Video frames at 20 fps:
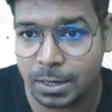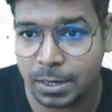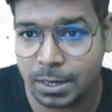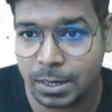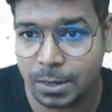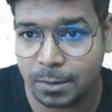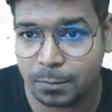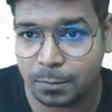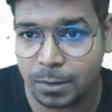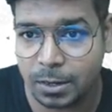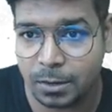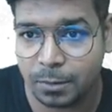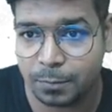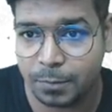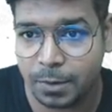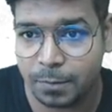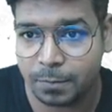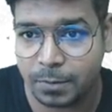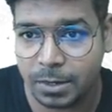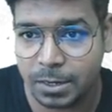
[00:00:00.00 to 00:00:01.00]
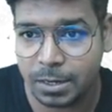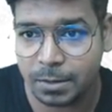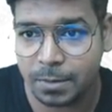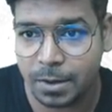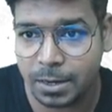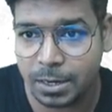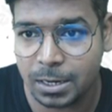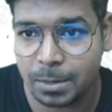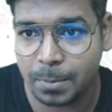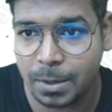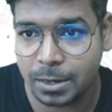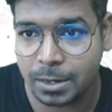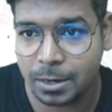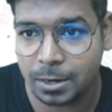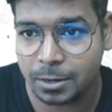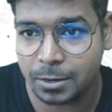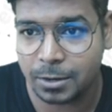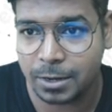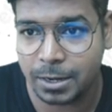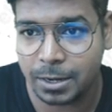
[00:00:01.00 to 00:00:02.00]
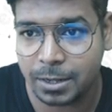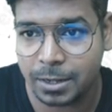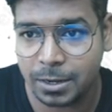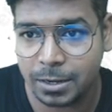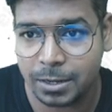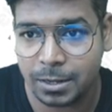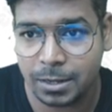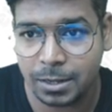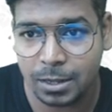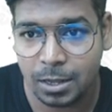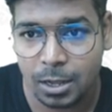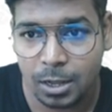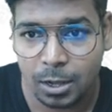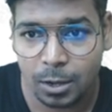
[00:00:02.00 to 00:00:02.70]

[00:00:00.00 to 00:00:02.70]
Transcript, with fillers: करेंगे 150 डिवाइडेड बाय 100 करके